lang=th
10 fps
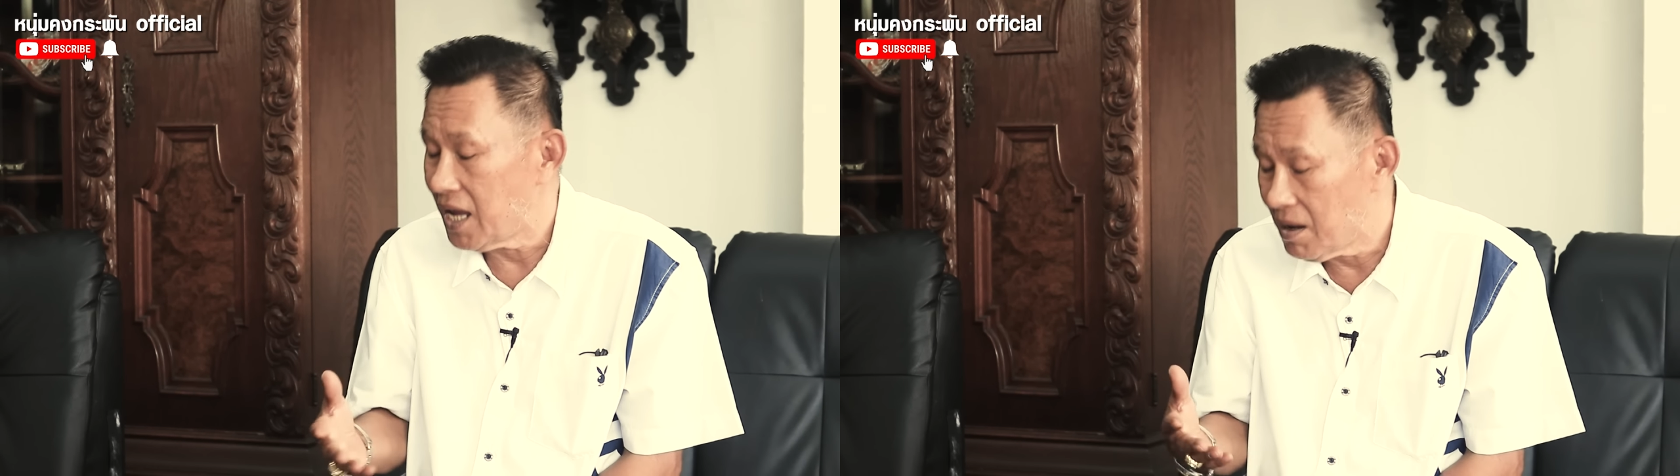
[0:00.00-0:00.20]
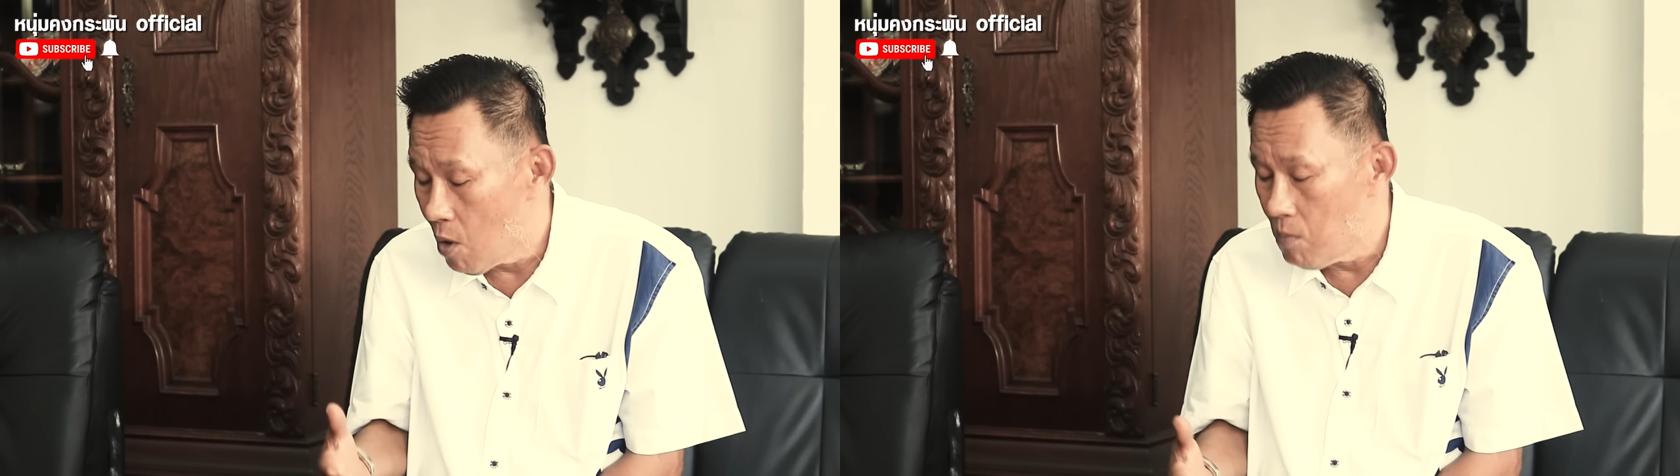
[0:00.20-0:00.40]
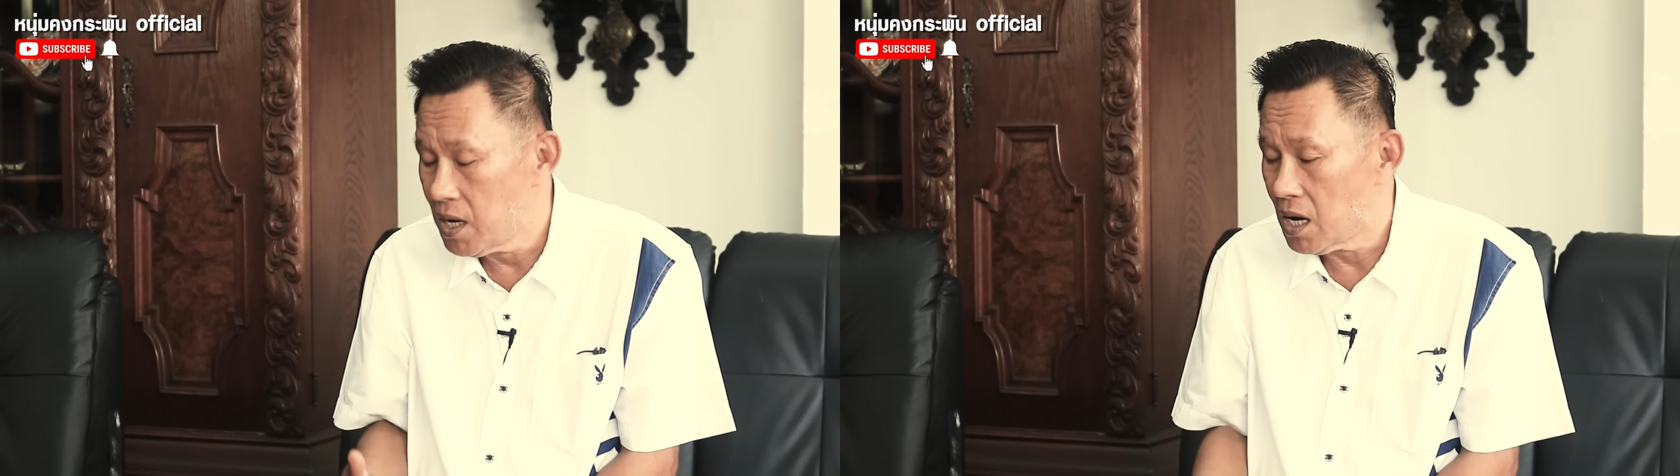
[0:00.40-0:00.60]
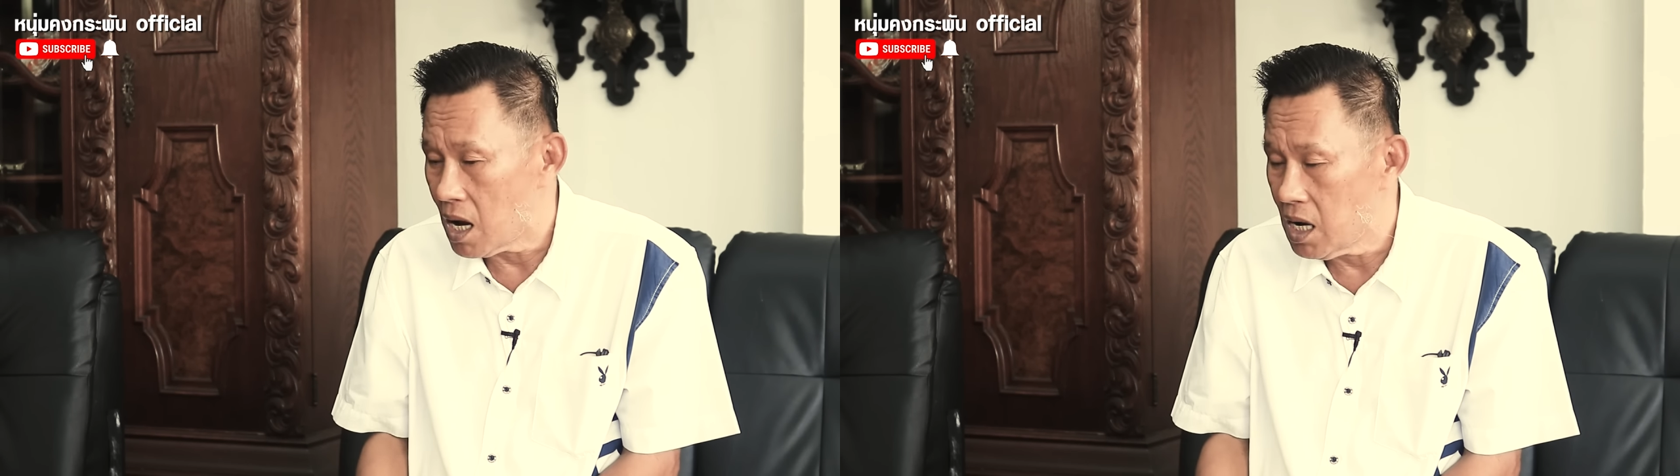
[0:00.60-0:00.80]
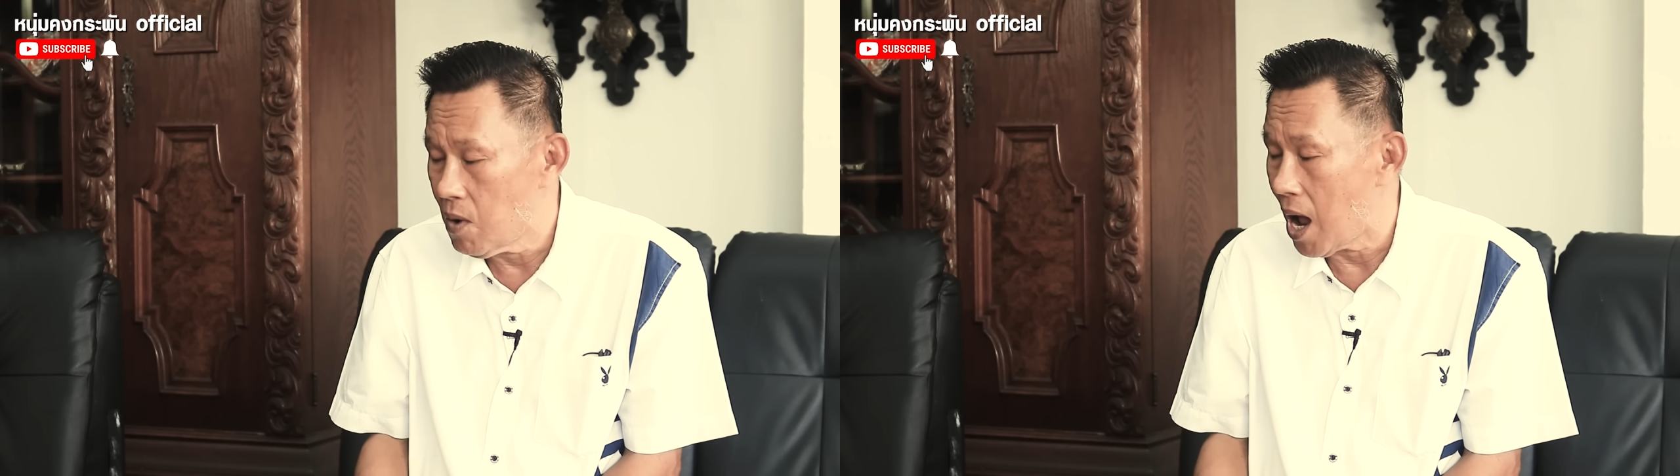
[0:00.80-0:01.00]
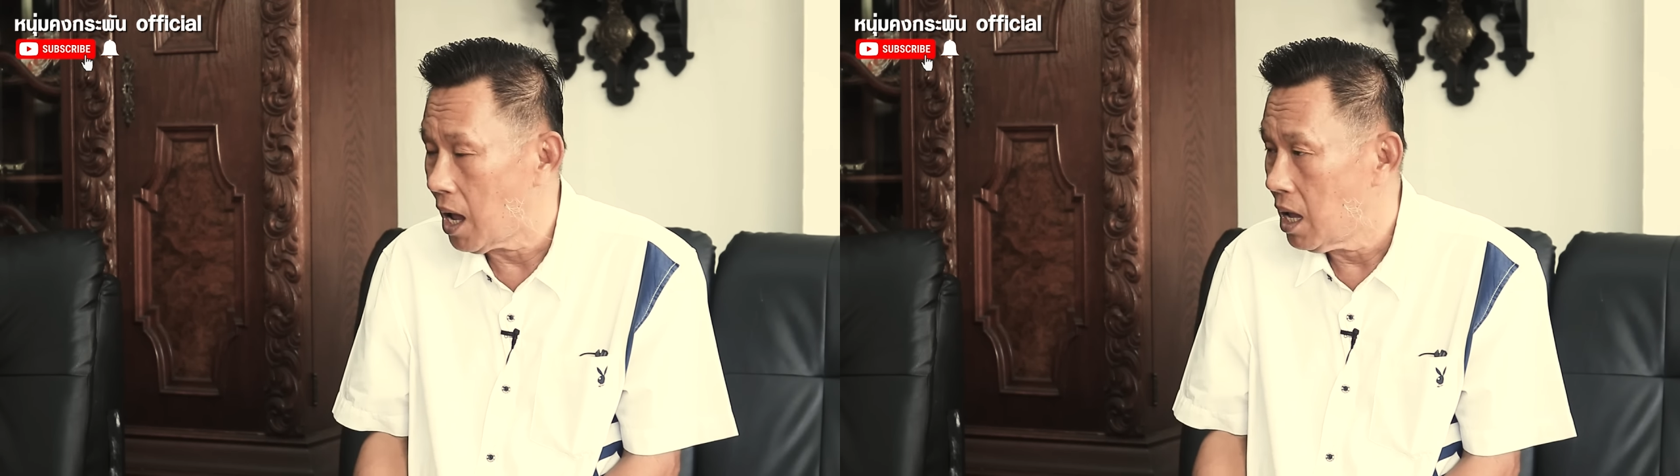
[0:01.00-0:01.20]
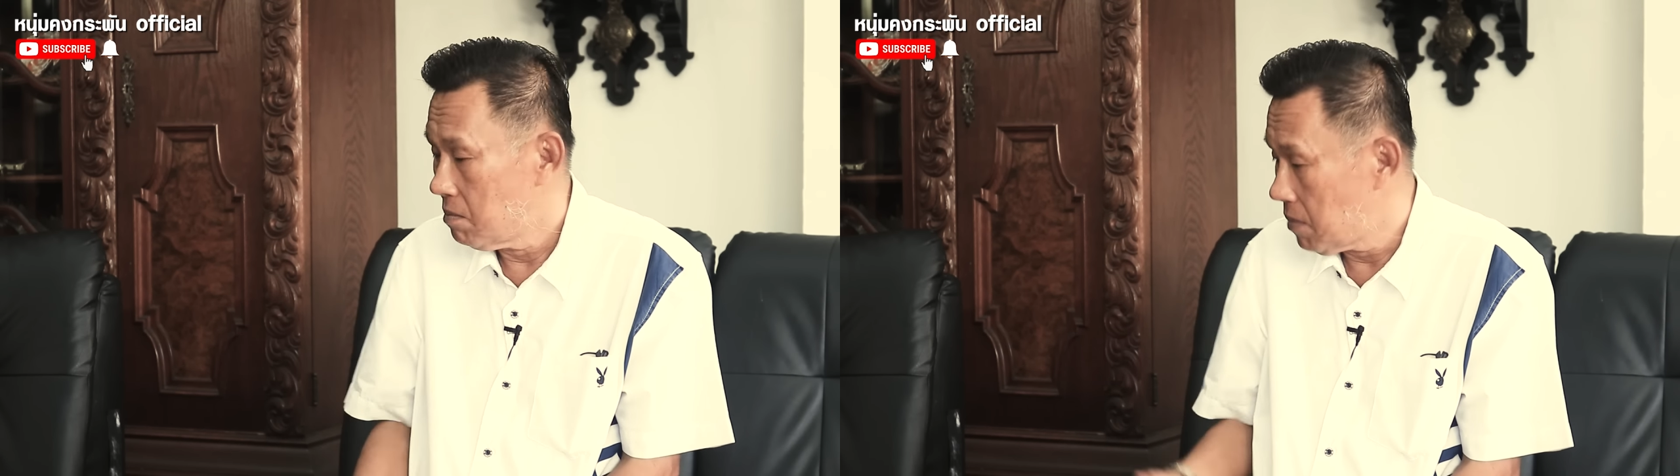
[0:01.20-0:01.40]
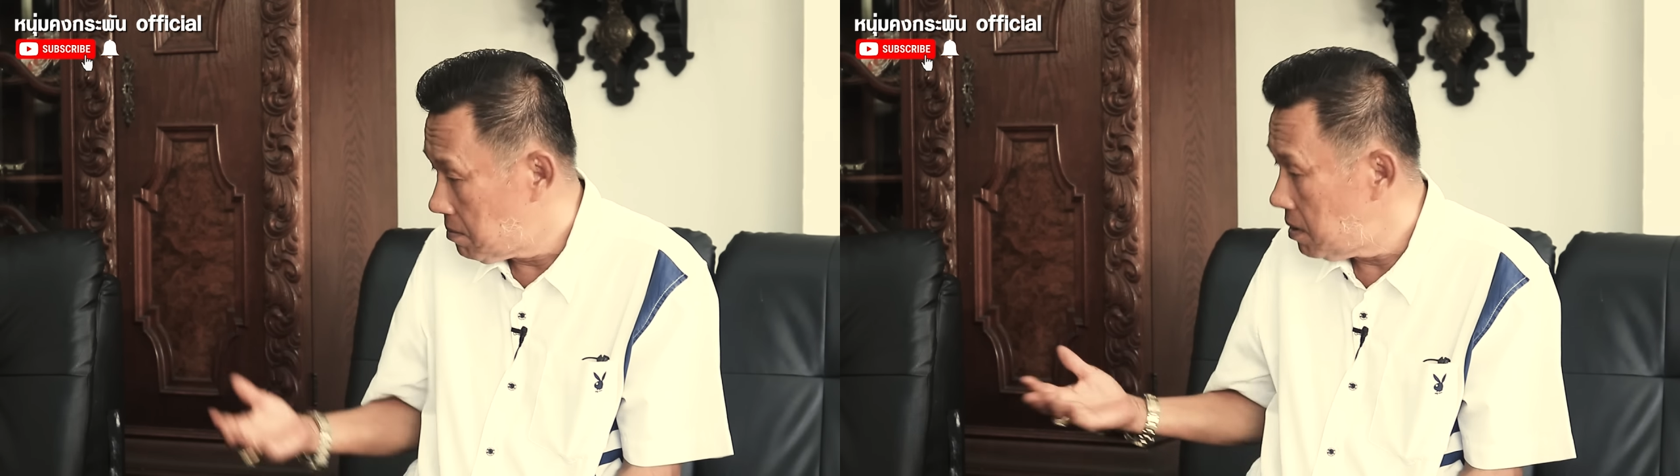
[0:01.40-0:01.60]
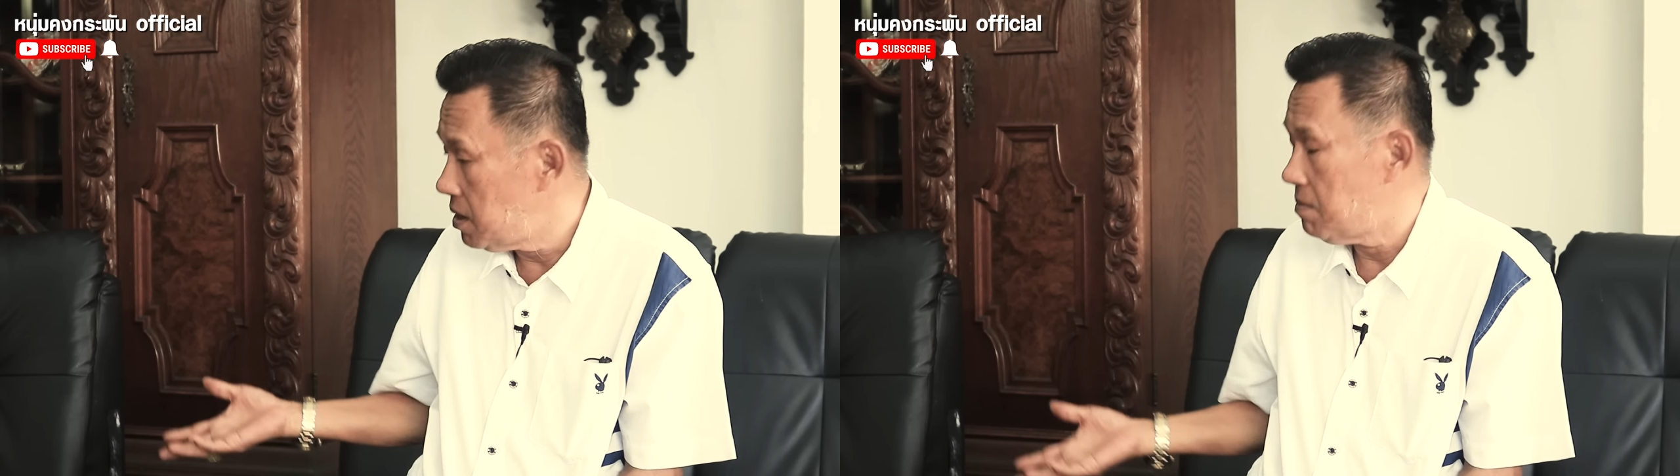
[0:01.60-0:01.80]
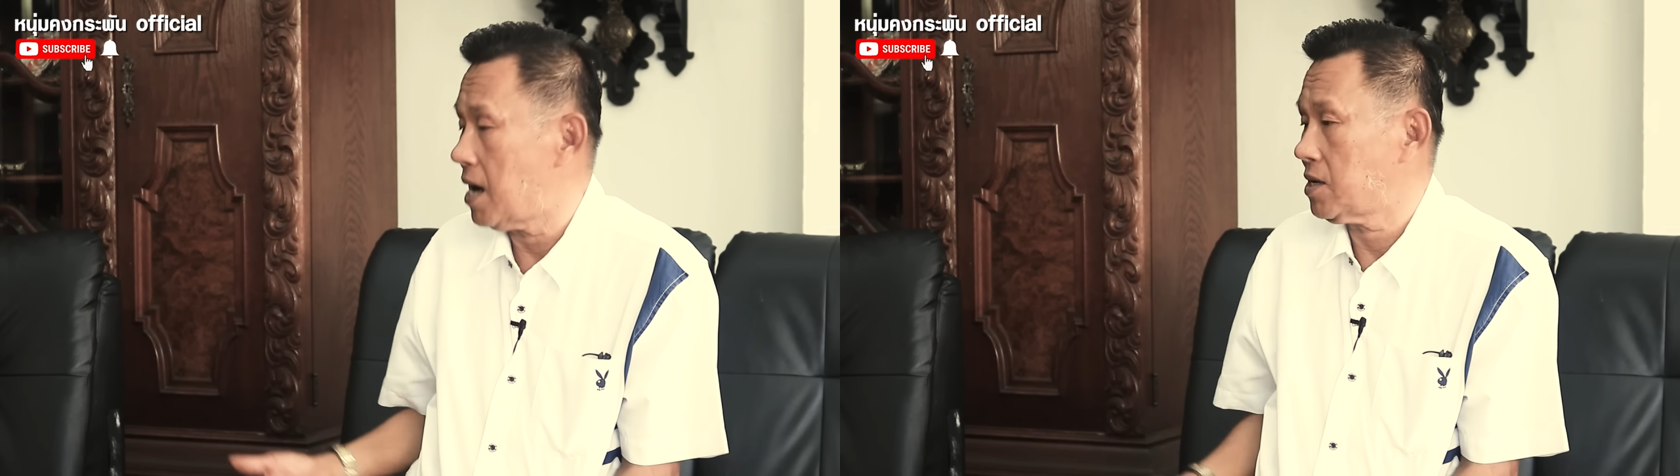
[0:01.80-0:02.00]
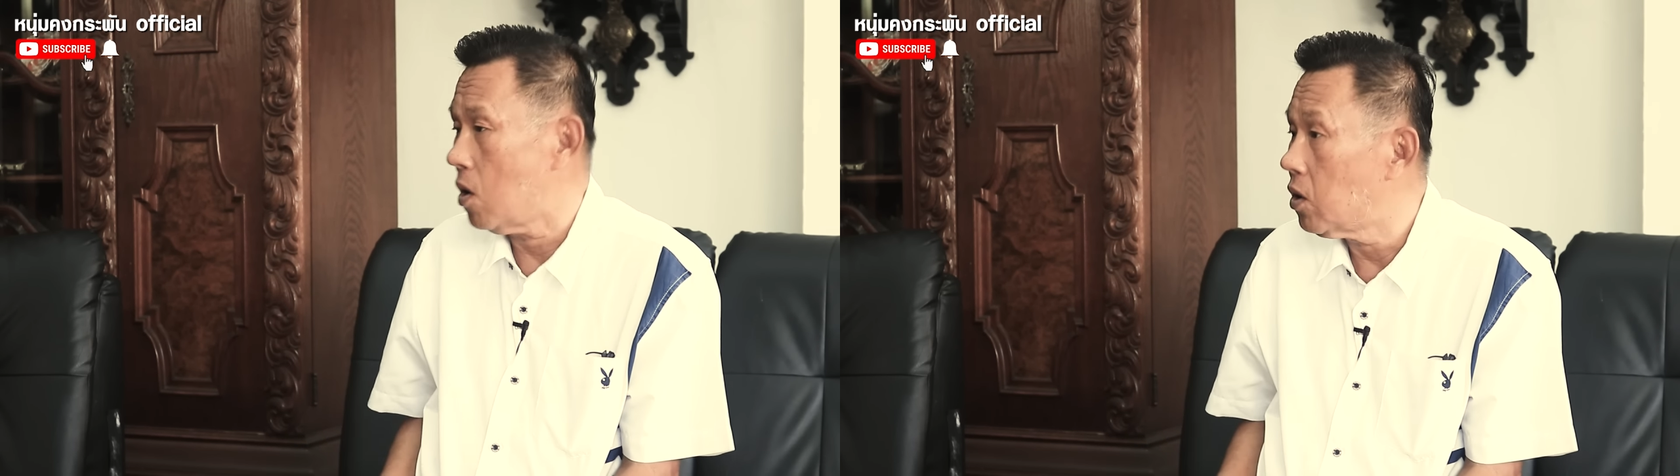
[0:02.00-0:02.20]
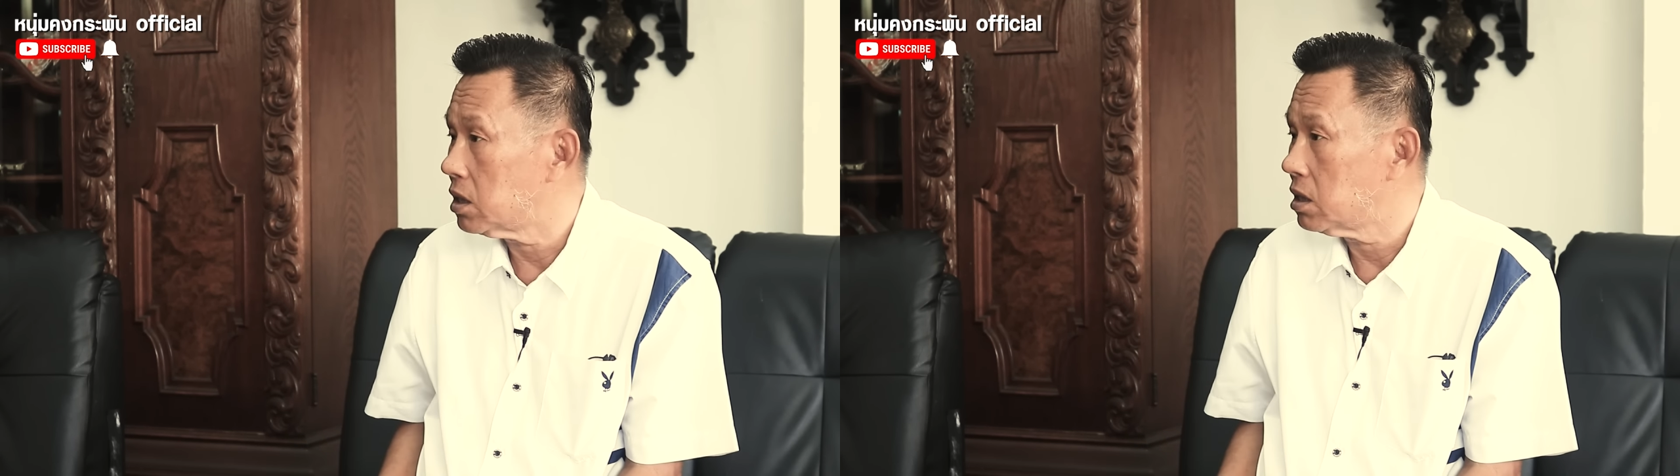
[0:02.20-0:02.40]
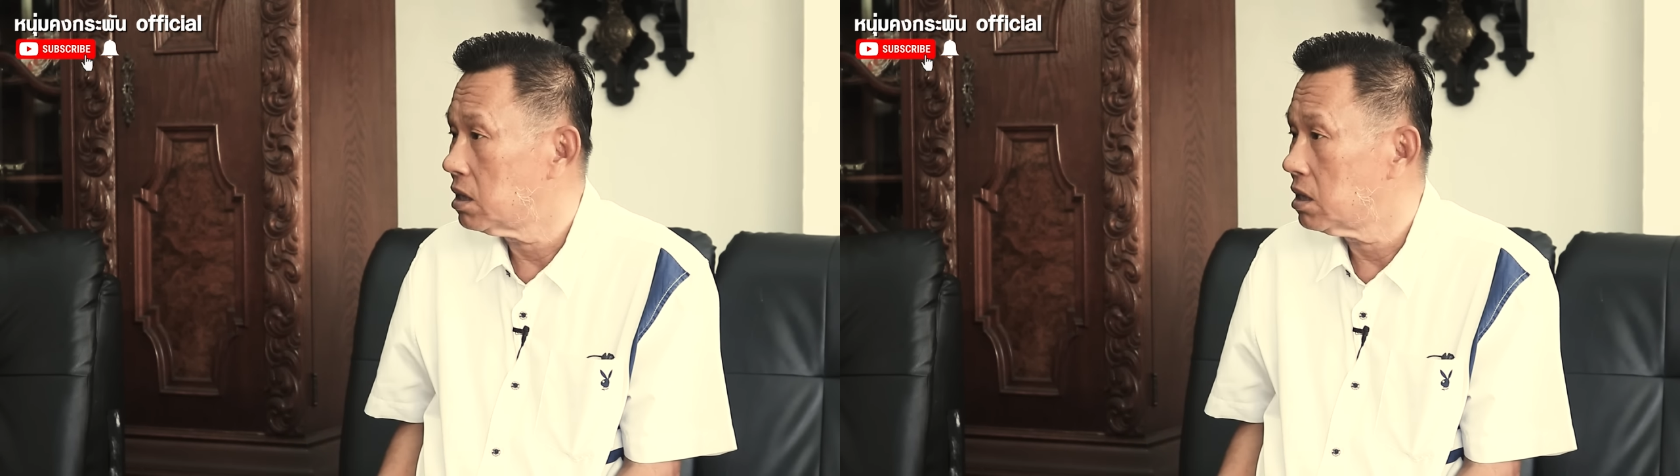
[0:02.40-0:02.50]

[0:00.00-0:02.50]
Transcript: อีกมุมหนึ่งก็คือว่ามันไม่มีบ้านคน